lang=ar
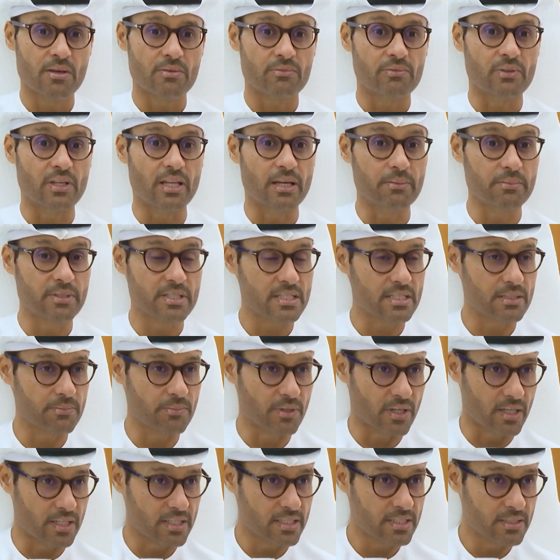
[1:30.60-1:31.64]
في الامن
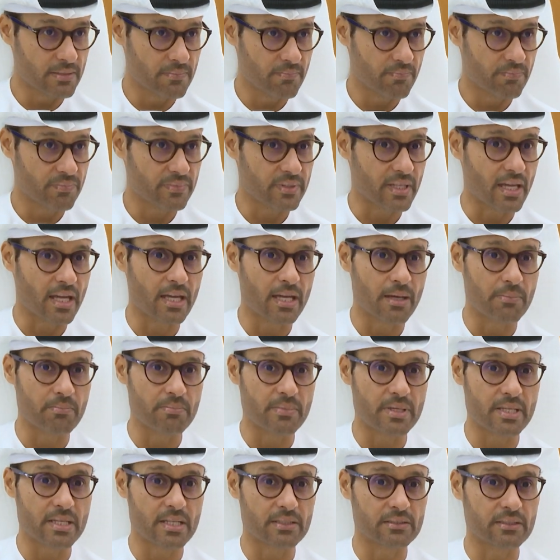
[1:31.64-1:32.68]
السيبراني
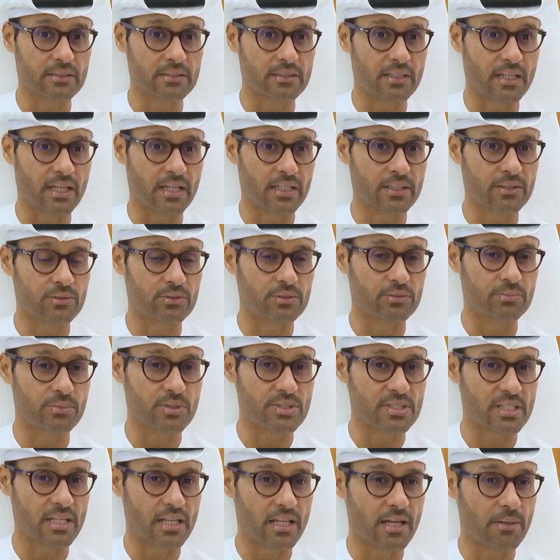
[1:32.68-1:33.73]
اهميه التاكد من
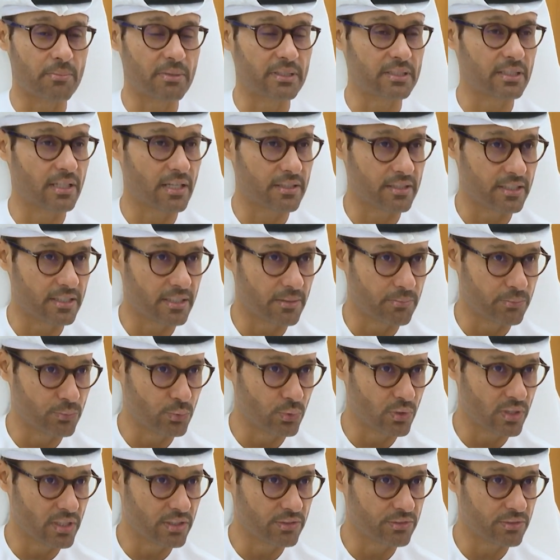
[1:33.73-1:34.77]
سلامه هذا
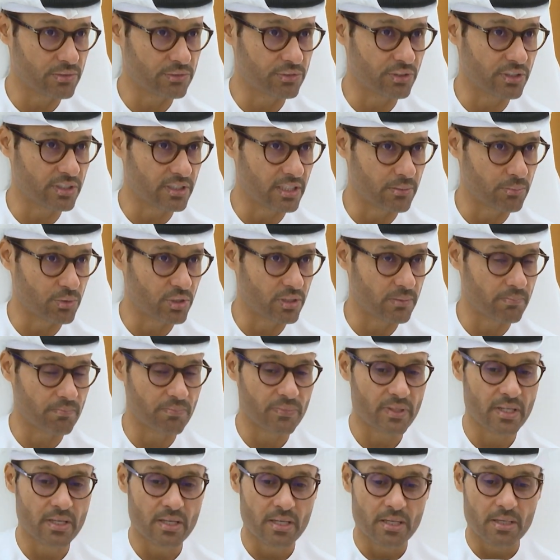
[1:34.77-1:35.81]
النموذج جدا
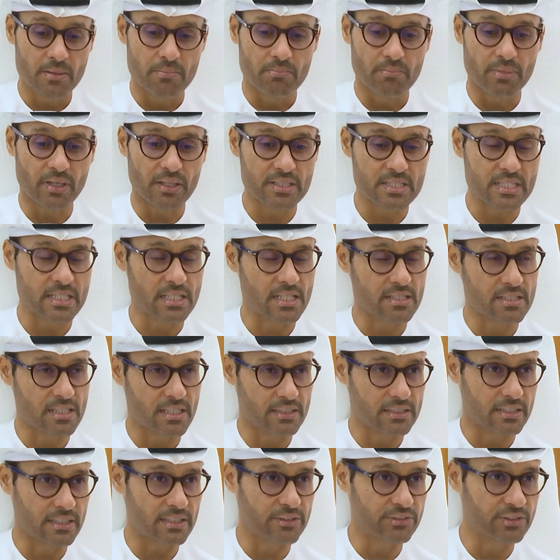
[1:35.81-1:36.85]
مهم. بعض
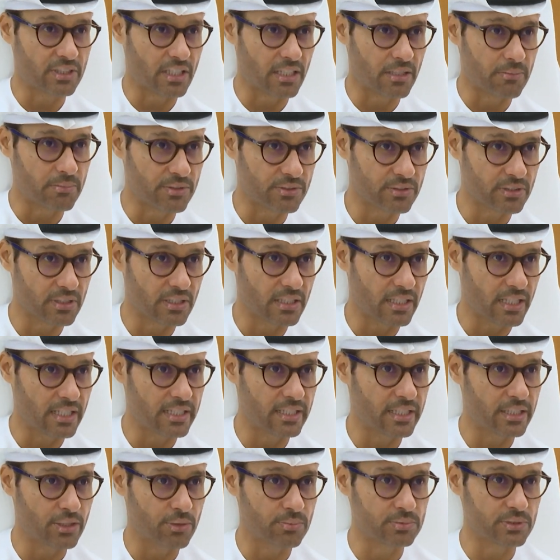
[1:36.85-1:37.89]
السياسات اللي ان شاء الله بنشتغل
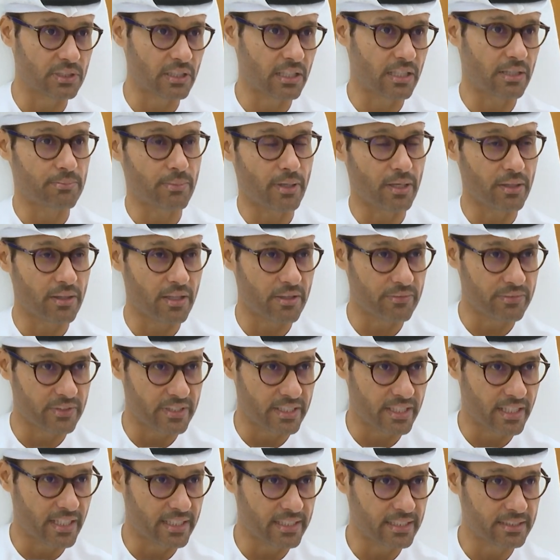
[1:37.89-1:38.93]
عليها وبتطلع بعضها في
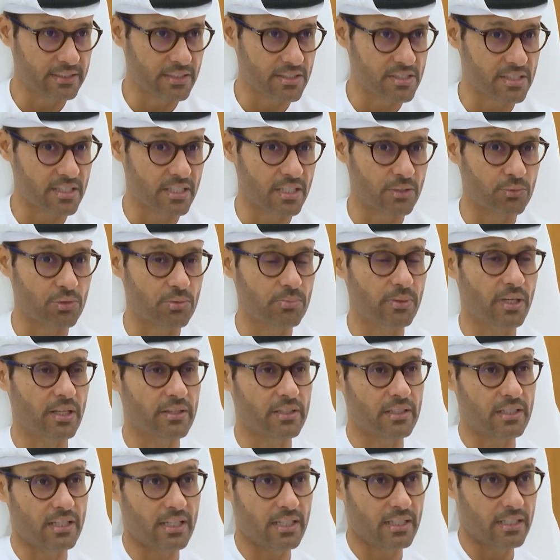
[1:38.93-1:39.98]
نهايه السنه
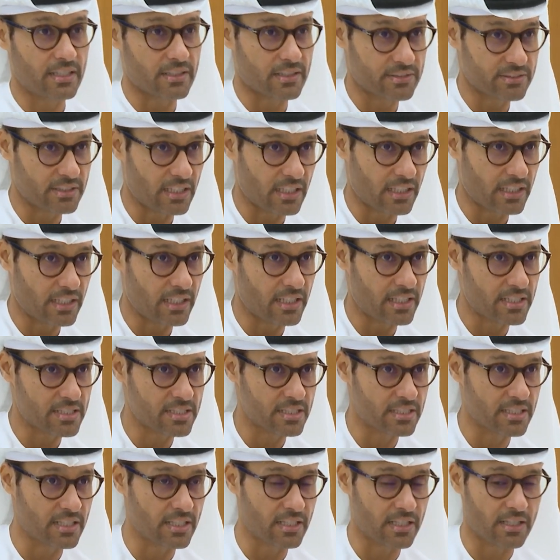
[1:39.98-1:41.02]
والبعض الاخر ان شاء الله على
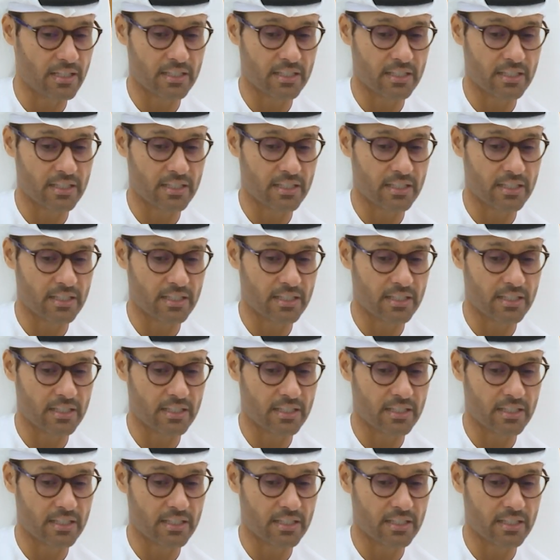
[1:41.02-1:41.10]
السنه